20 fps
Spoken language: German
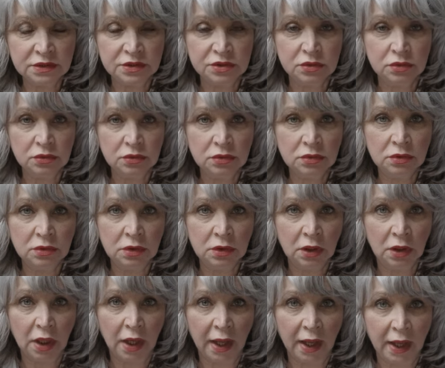zu
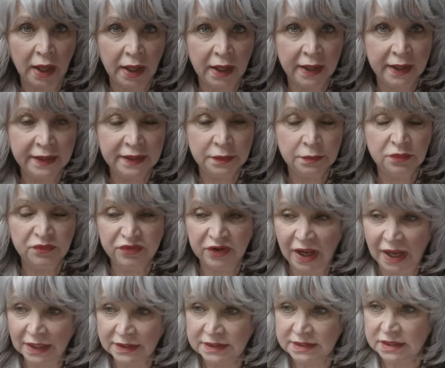einem
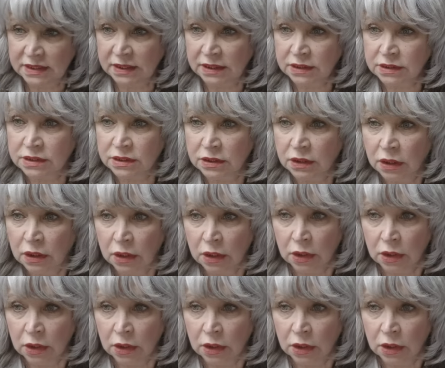Fazit